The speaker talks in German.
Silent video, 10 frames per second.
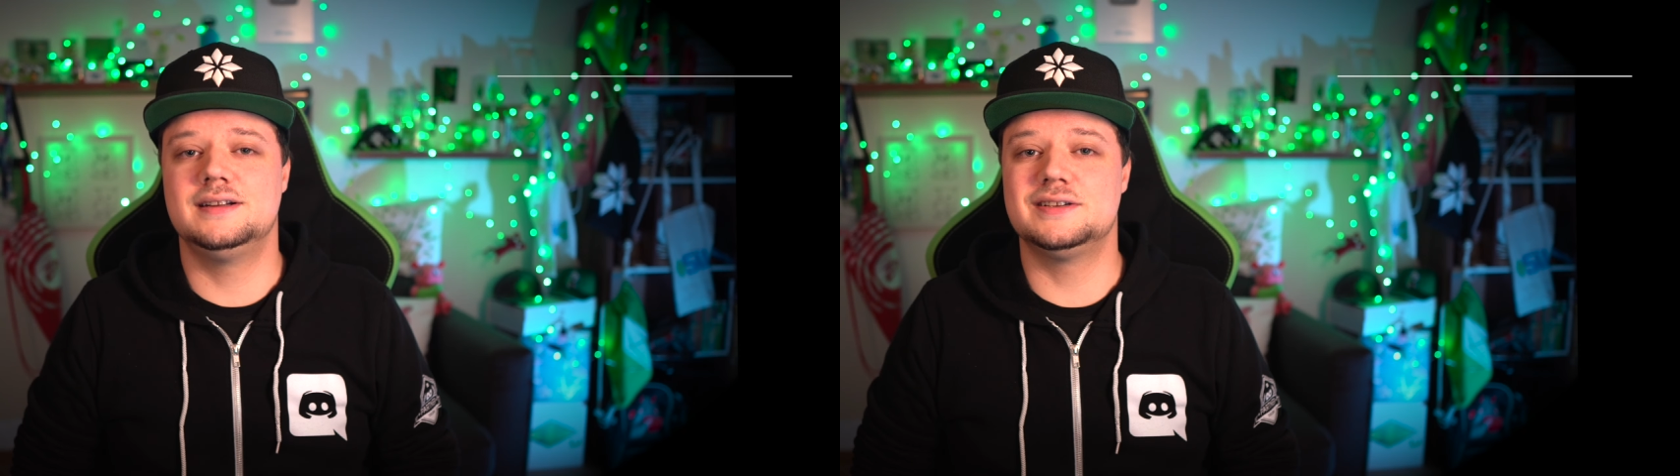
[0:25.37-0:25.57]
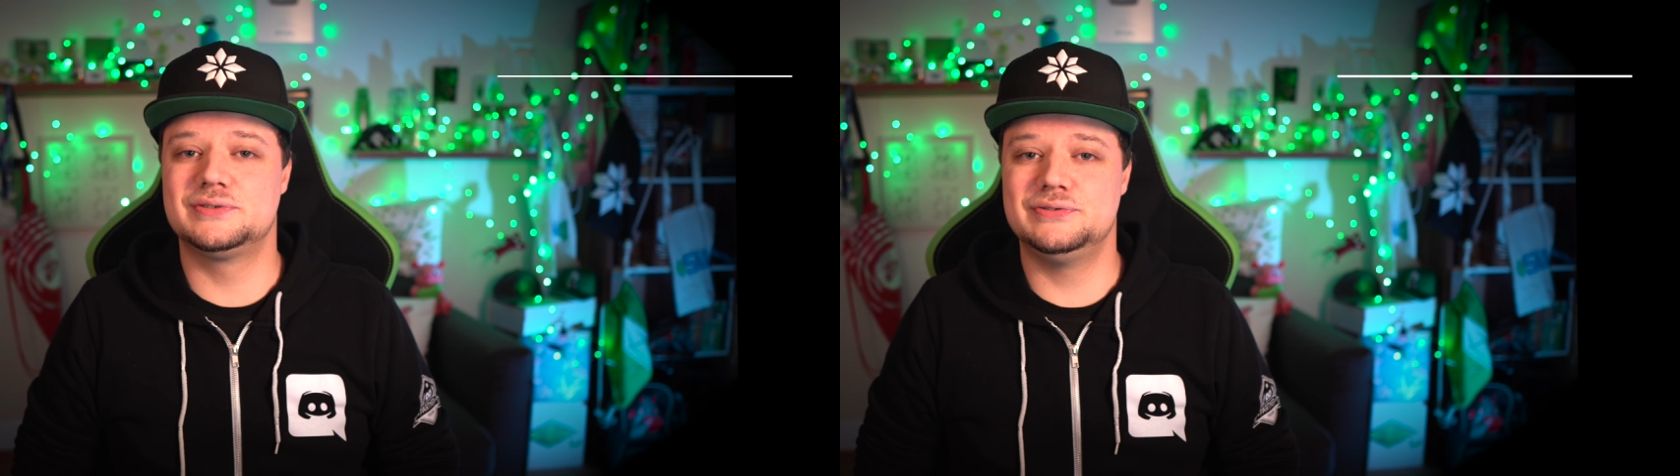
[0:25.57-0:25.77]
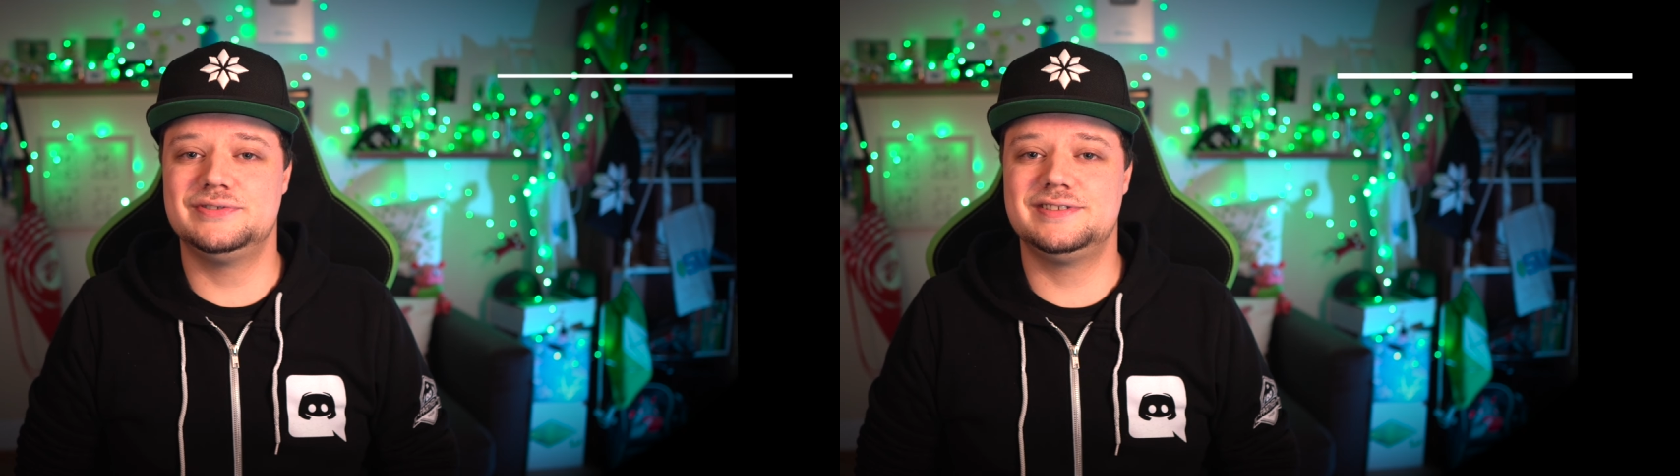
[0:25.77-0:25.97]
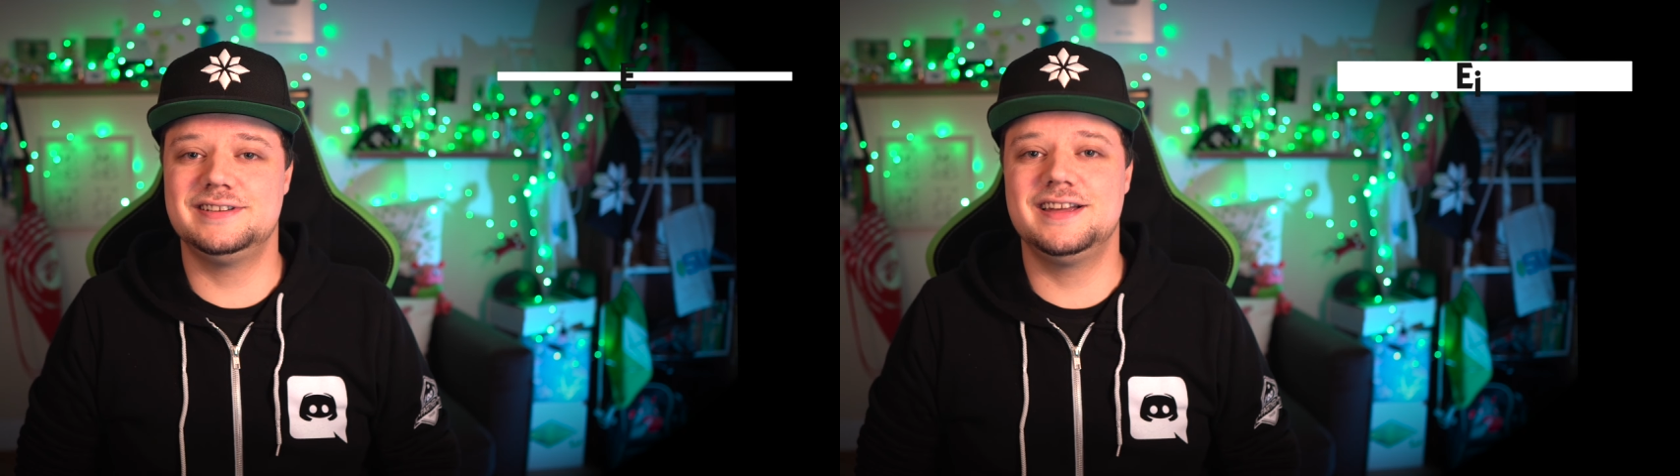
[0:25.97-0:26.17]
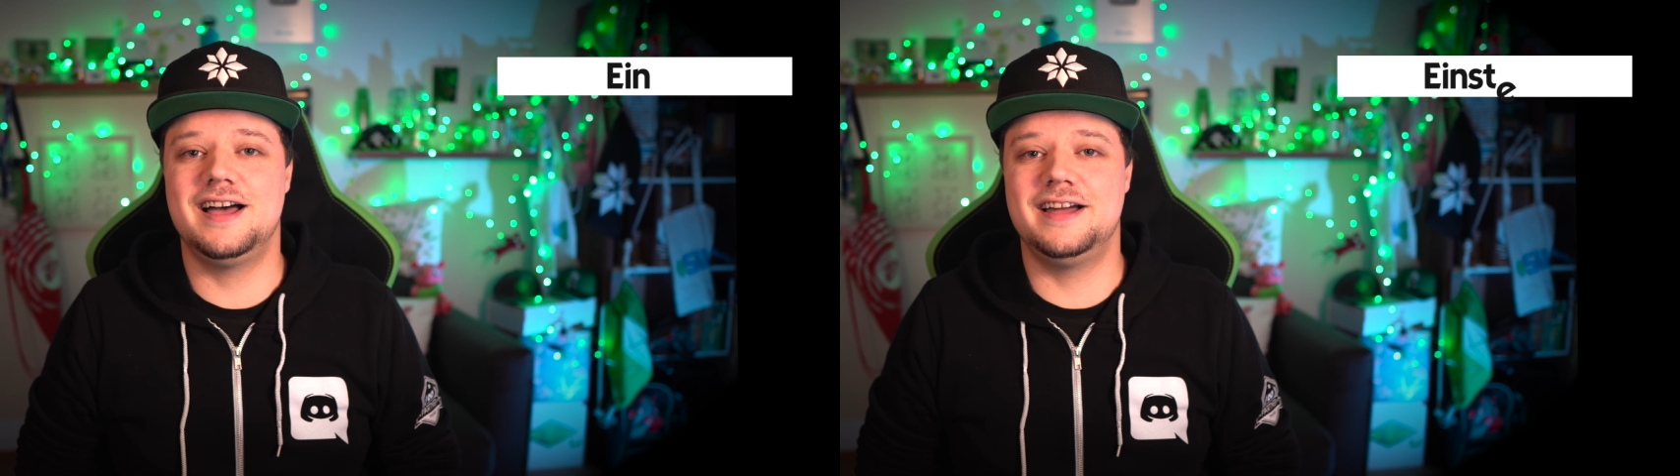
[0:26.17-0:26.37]
das
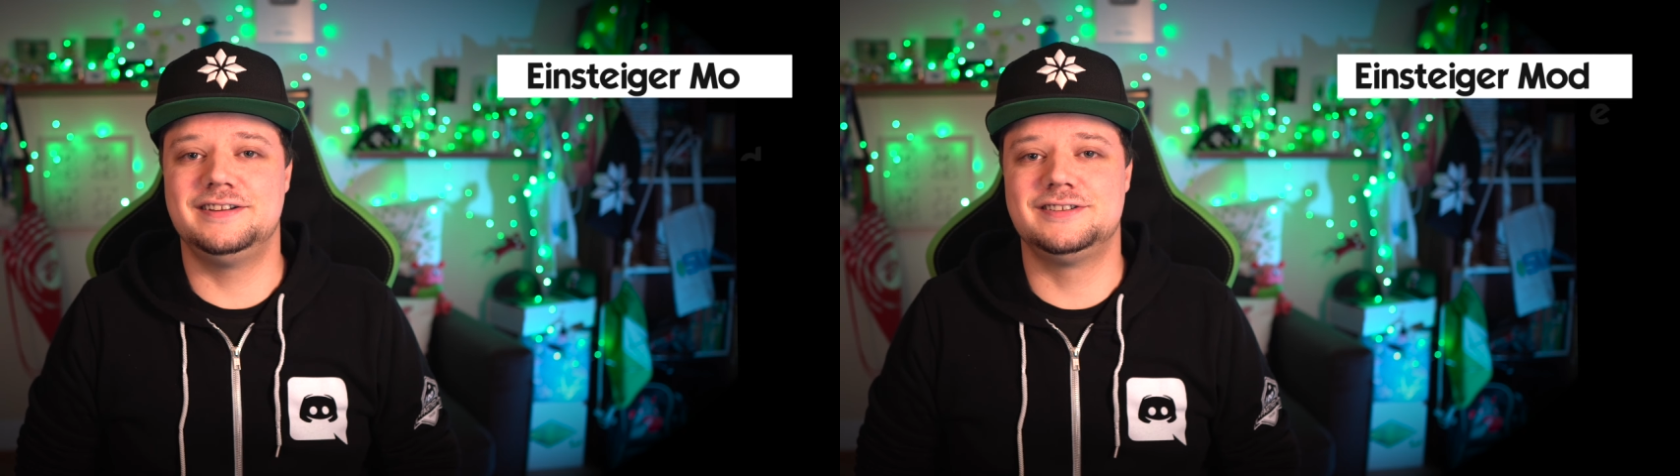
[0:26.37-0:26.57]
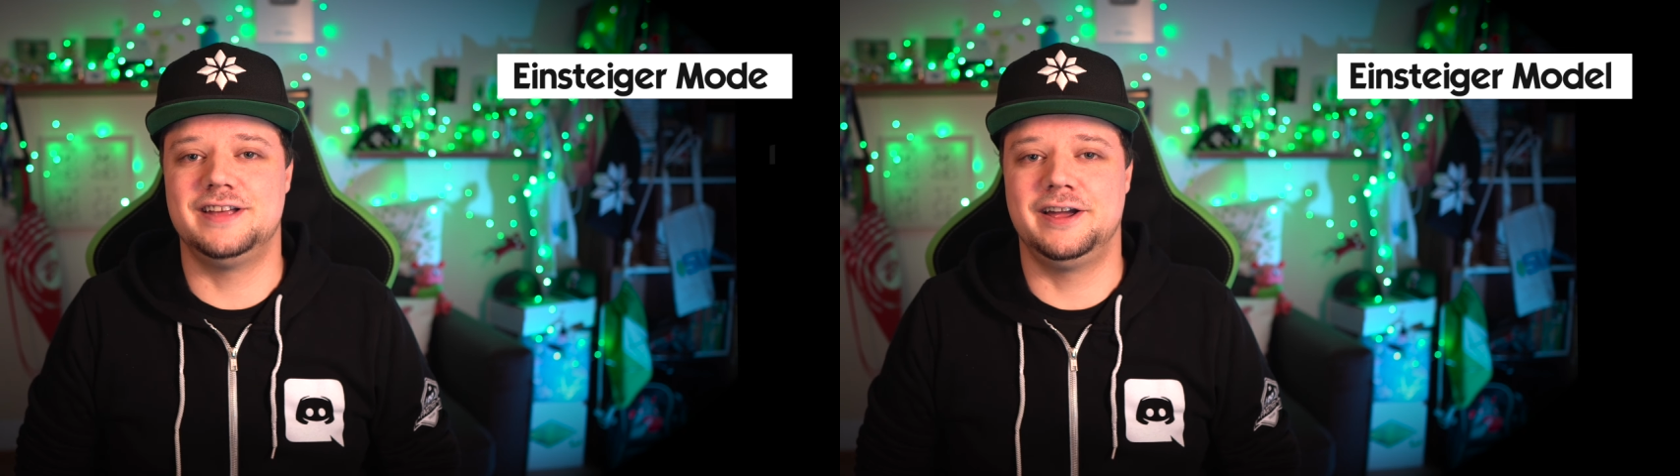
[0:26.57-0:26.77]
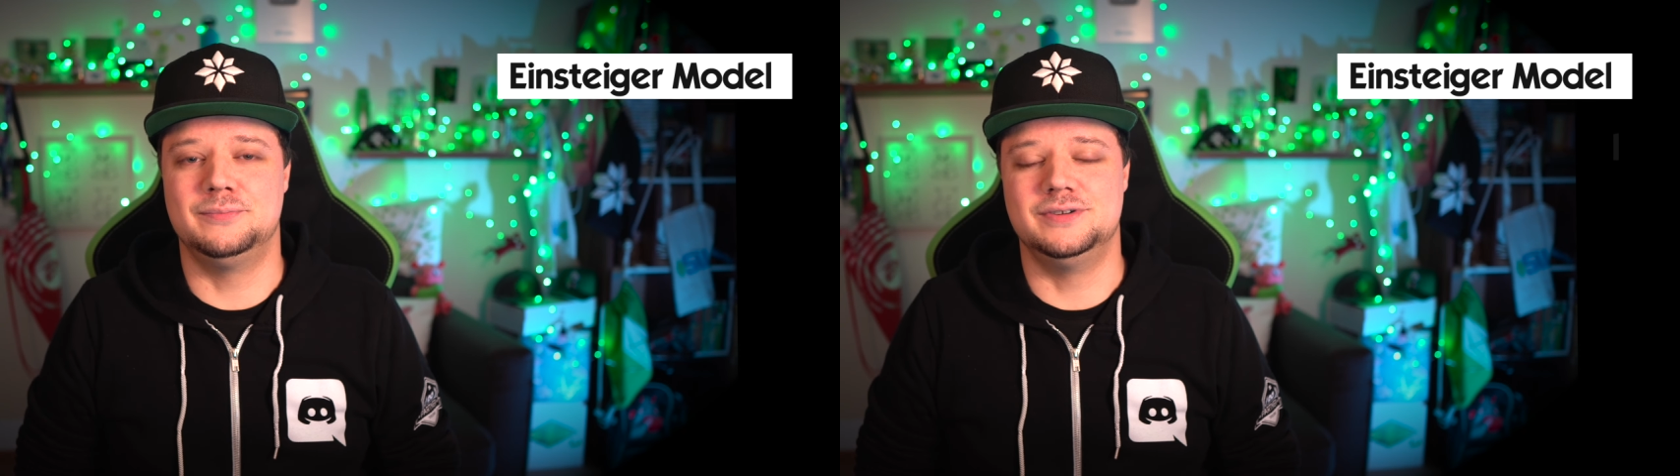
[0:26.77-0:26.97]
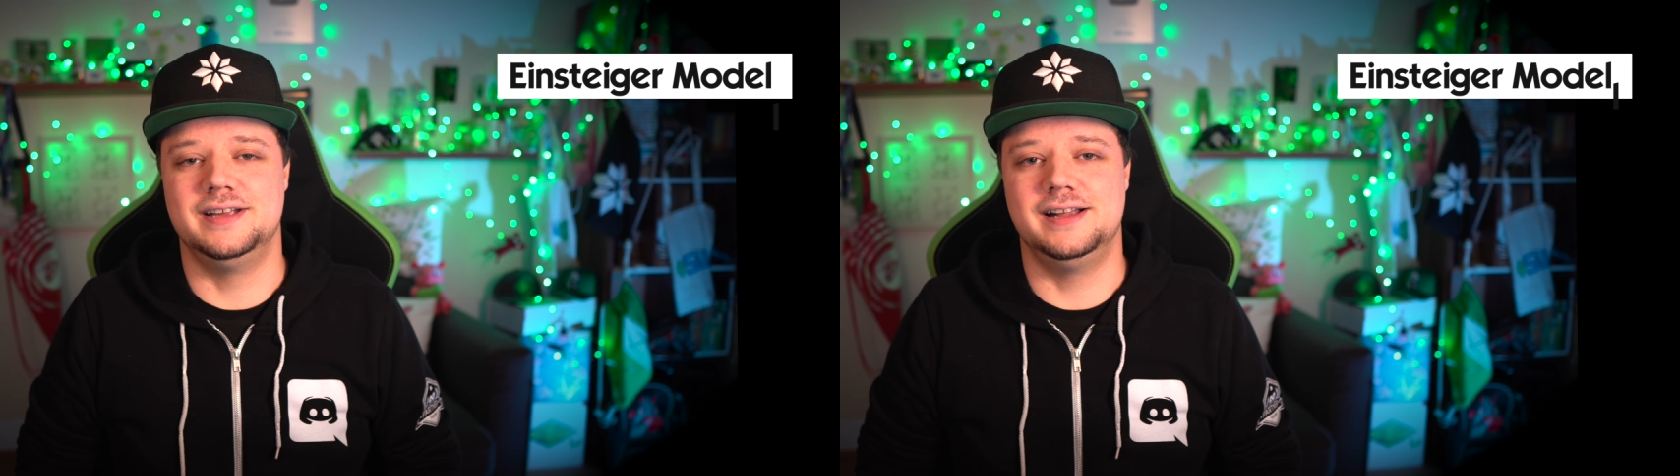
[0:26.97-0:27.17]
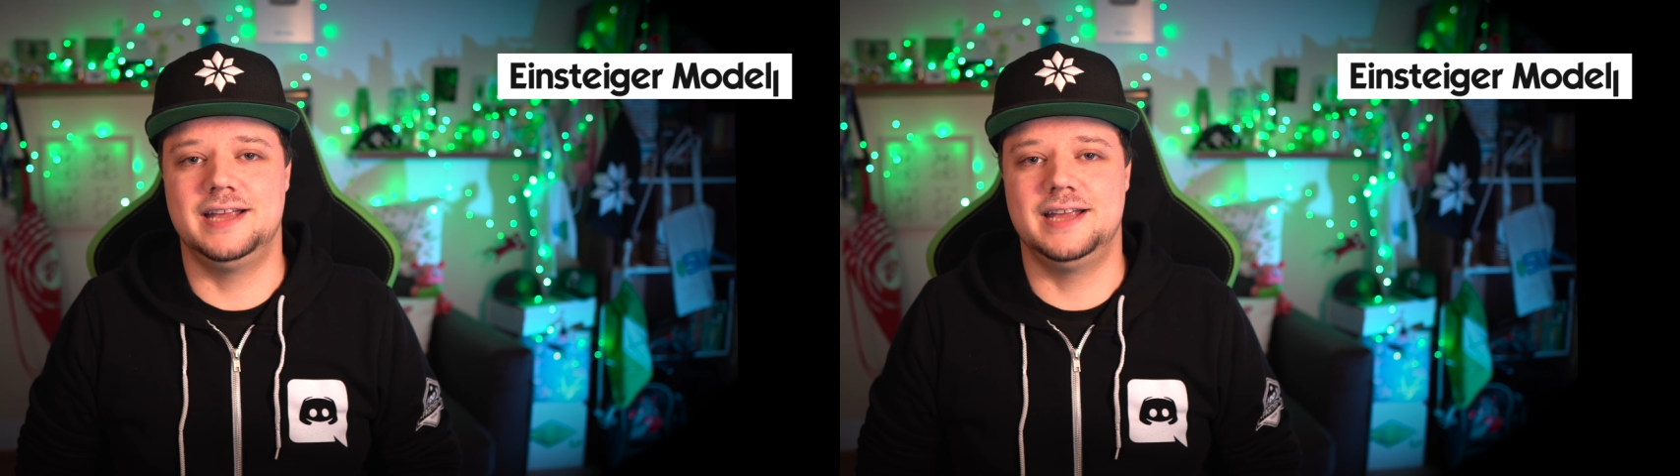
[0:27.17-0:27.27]
günstige Einsteigemodell